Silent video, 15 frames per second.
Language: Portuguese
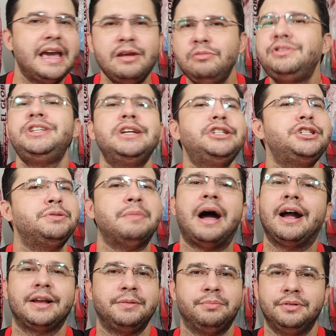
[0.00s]
E aí não tinha
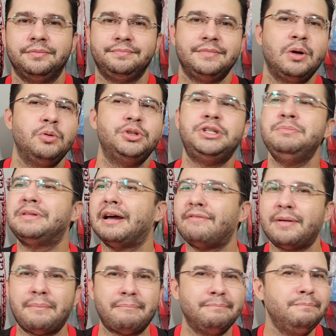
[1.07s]
desmarque. O time
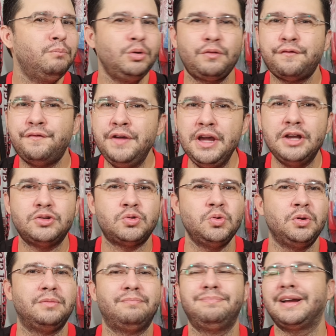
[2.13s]
tava muito
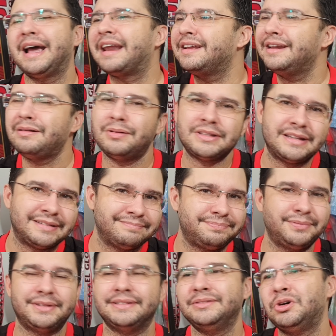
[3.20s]
fixo. Cara, que negócio da
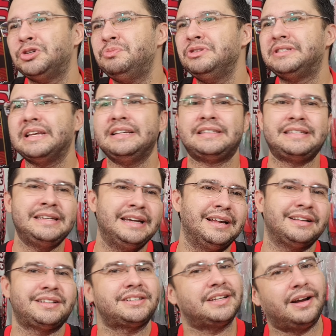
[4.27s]
porra,
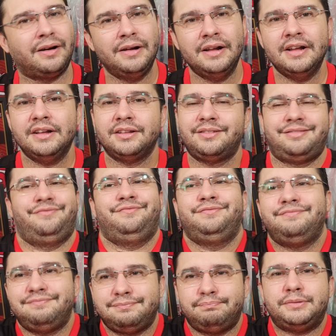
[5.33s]
2.600 e tal. Então,
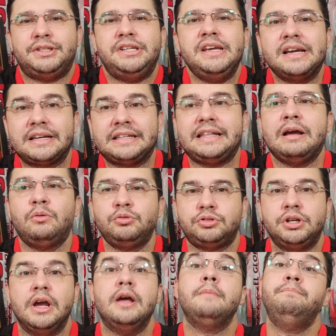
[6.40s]
tinha que ter um.
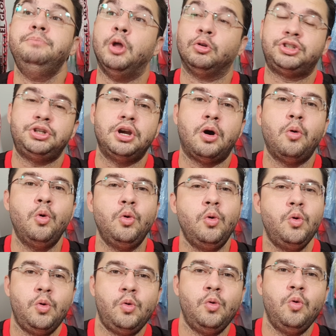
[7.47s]
Não tinha
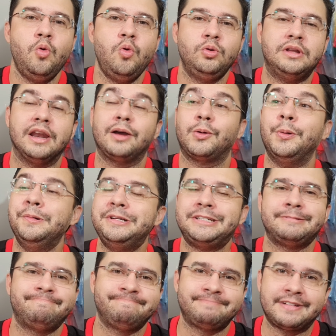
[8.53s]
o, o De La
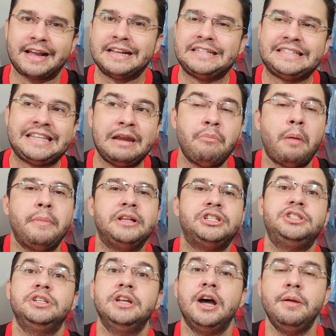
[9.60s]
Cruz, cara
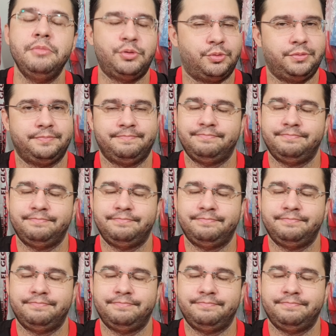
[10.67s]
extremamente dinâmico.